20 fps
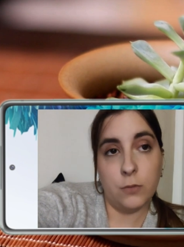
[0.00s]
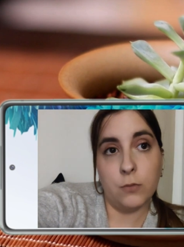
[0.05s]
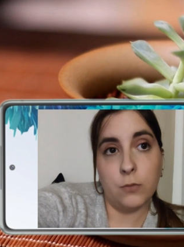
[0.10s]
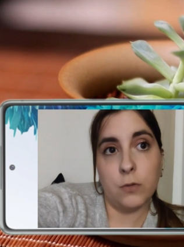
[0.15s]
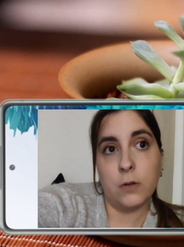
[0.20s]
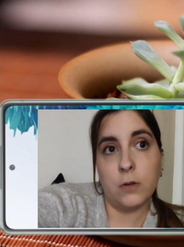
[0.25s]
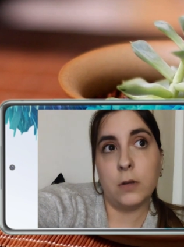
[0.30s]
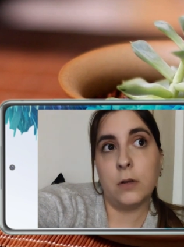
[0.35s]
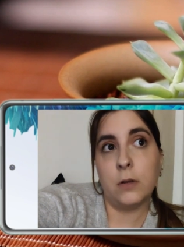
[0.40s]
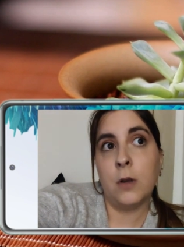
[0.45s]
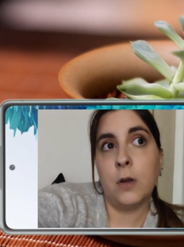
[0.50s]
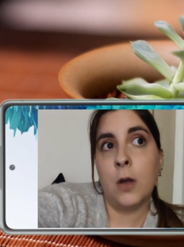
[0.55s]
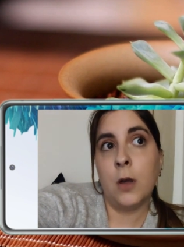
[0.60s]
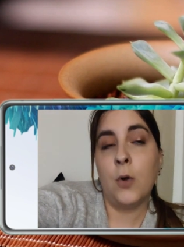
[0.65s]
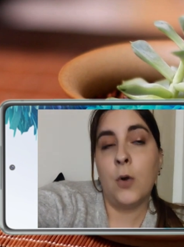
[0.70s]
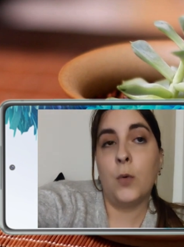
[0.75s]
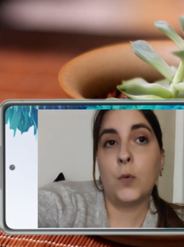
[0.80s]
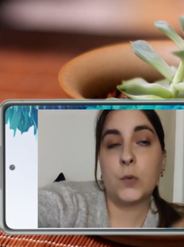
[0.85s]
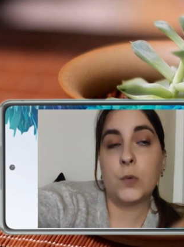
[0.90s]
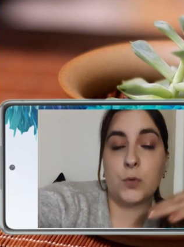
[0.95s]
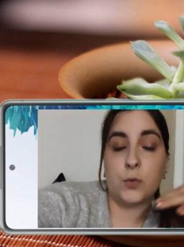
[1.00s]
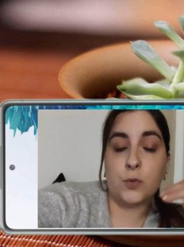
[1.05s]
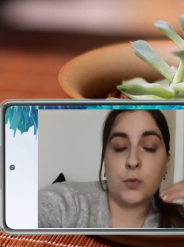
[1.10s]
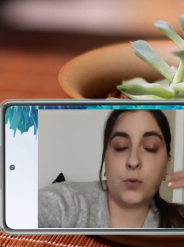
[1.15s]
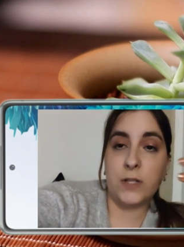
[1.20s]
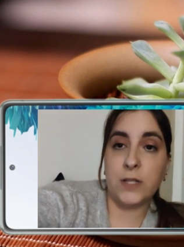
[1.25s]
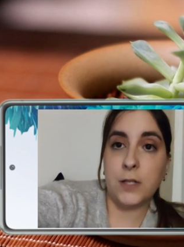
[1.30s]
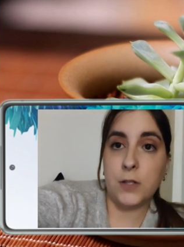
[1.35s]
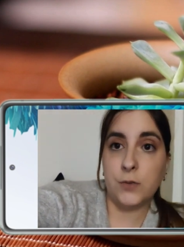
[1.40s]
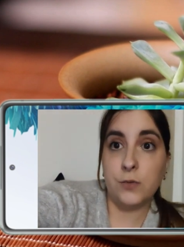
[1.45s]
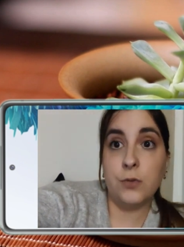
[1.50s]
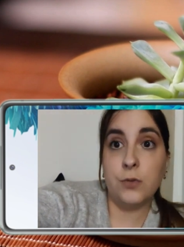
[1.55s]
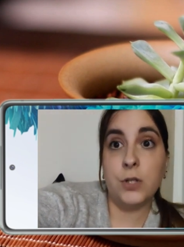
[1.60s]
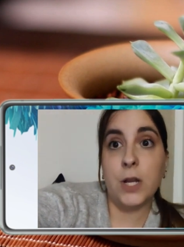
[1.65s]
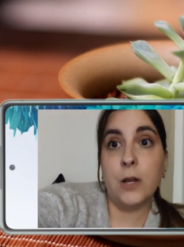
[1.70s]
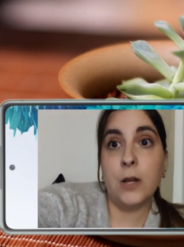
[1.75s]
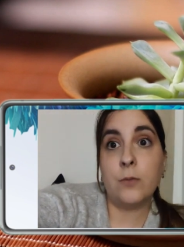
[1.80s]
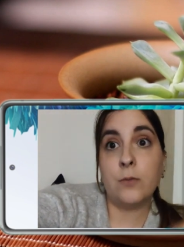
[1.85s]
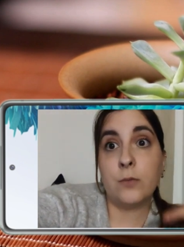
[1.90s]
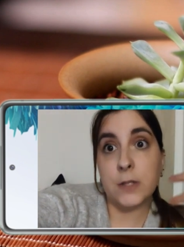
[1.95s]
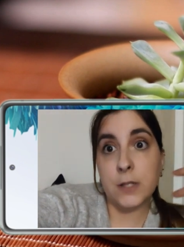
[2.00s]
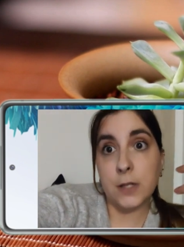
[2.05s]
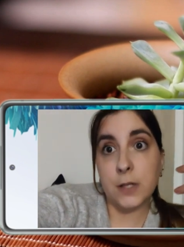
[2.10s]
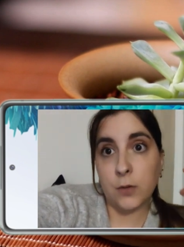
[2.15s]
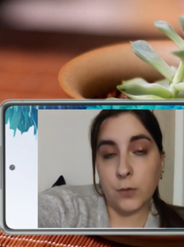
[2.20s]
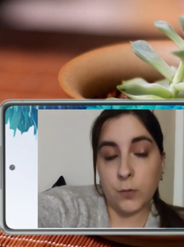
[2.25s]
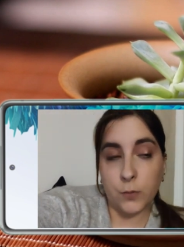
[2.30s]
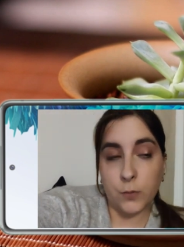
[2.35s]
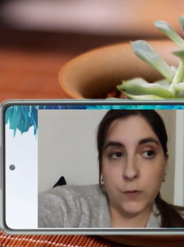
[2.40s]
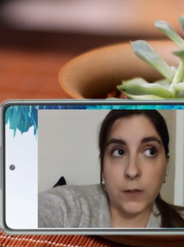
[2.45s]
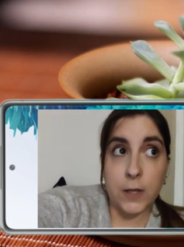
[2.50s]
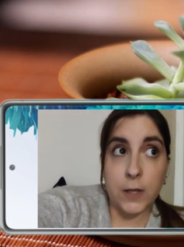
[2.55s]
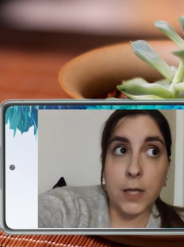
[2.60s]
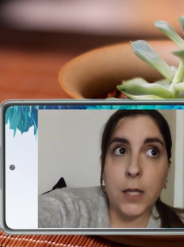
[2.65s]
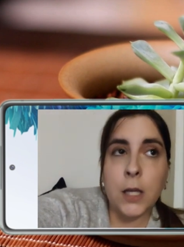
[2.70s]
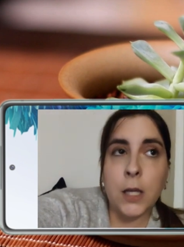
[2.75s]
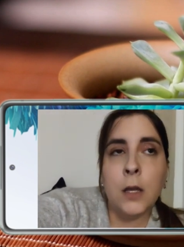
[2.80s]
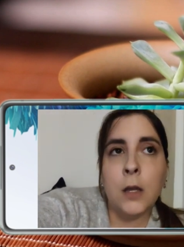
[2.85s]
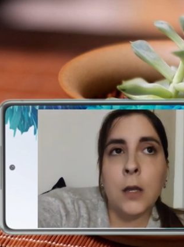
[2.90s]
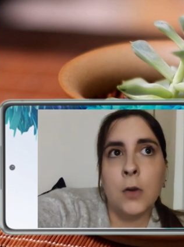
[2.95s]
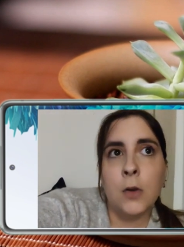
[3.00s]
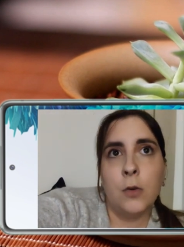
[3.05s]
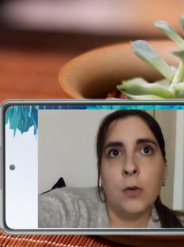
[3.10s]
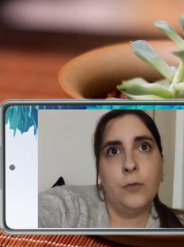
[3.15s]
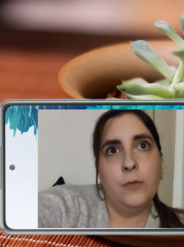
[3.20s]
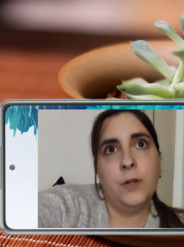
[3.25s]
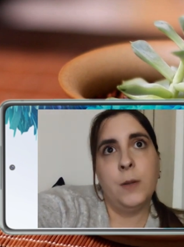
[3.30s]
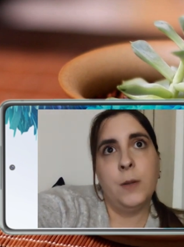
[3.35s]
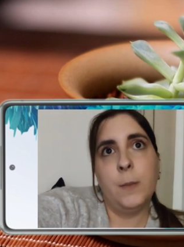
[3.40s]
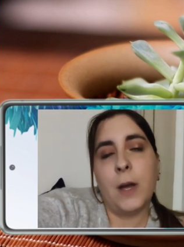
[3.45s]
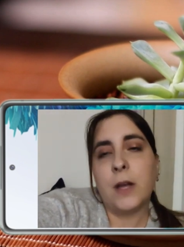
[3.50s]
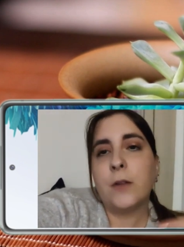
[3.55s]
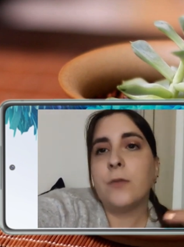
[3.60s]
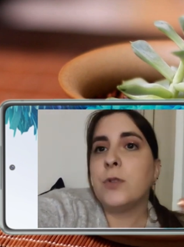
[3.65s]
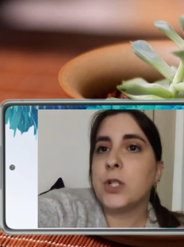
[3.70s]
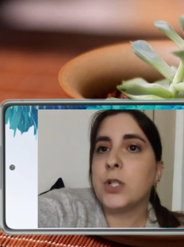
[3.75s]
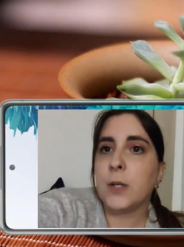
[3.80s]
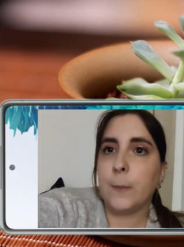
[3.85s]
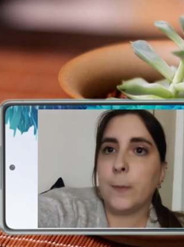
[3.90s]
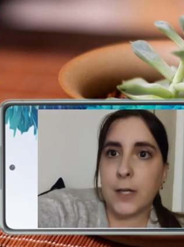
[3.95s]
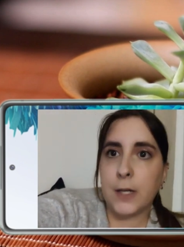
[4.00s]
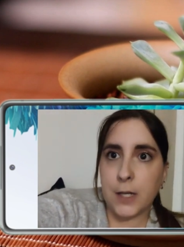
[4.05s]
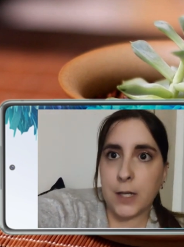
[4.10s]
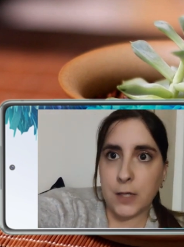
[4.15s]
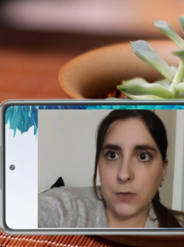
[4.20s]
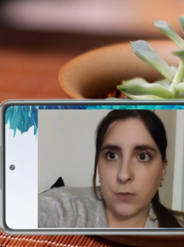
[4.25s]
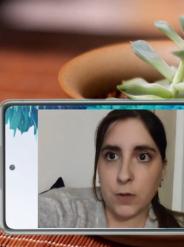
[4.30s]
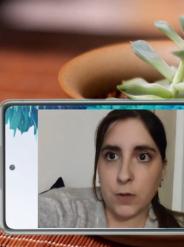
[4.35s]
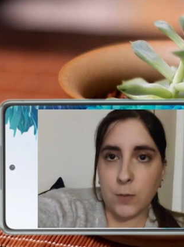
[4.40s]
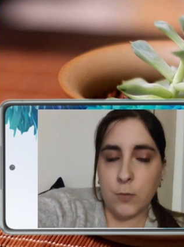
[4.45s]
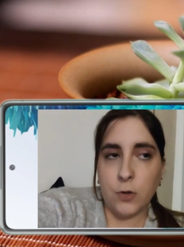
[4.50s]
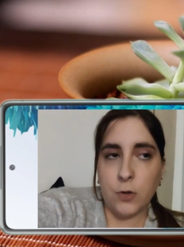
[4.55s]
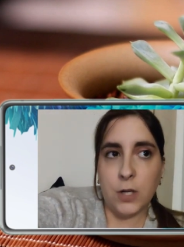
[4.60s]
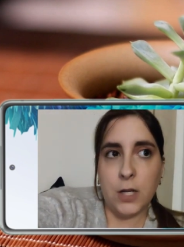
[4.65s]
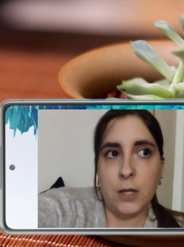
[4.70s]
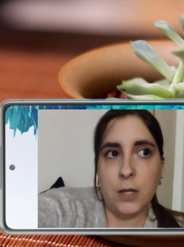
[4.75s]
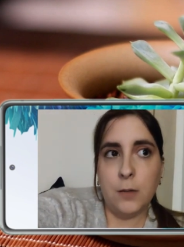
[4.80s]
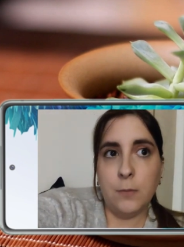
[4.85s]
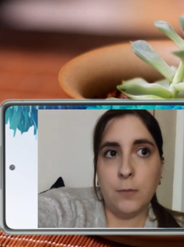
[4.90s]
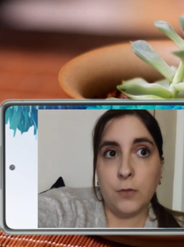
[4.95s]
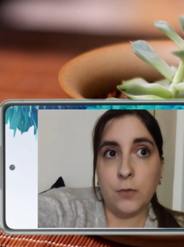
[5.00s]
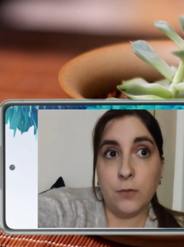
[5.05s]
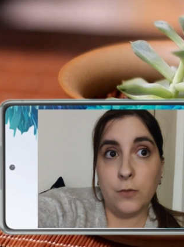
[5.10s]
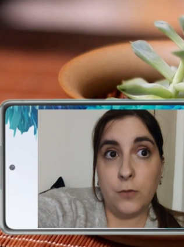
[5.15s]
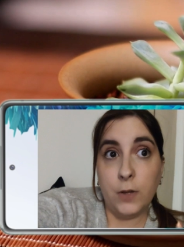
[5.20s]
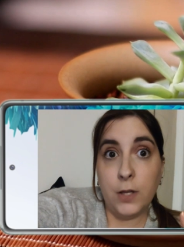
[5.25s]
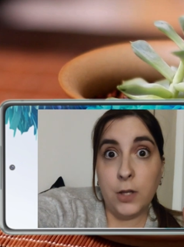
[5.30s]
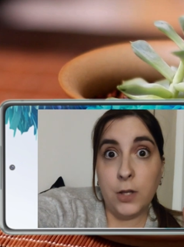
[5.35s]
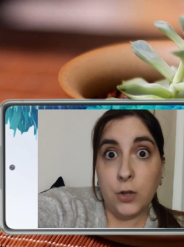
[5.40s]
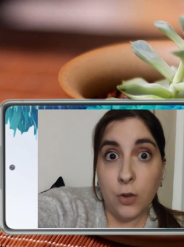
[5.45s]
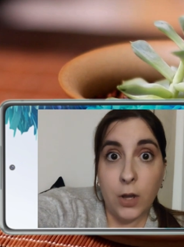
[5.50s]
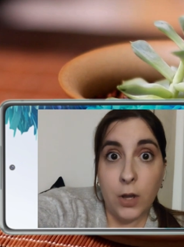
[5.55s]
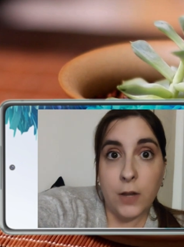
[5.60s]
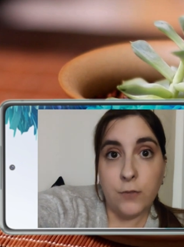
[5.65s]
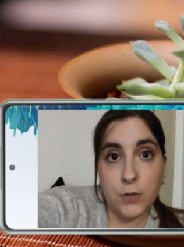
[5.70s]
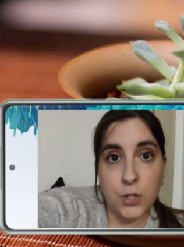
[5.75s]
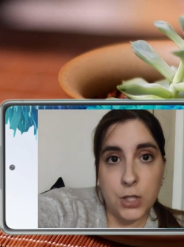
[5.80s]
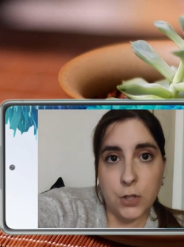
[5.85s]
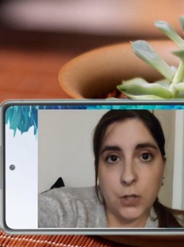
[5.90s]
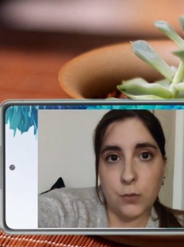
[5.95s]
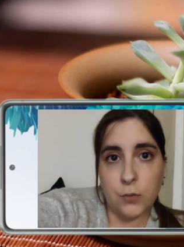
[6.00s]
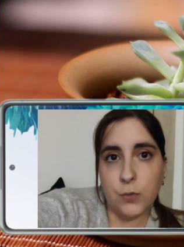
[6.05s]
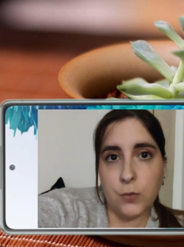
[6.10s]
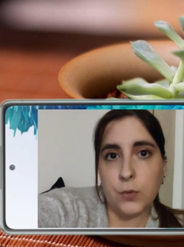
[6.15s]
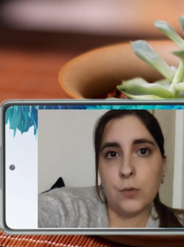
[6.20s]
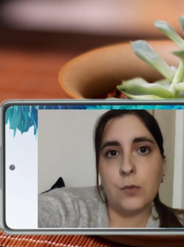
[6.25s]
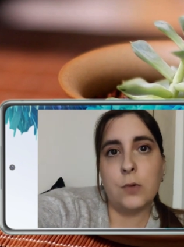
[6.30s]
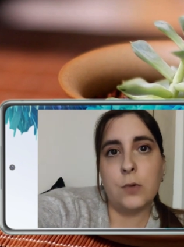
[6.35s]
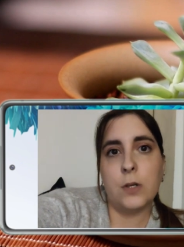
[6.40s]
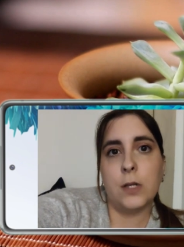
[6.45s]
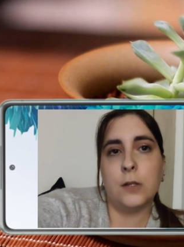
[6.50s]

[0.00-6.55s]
Donc on choisit le sujet, on le circonscrit, on finit par réfléchir par quels sont les mots-clés, mais on ne fait que réfléchir dessus.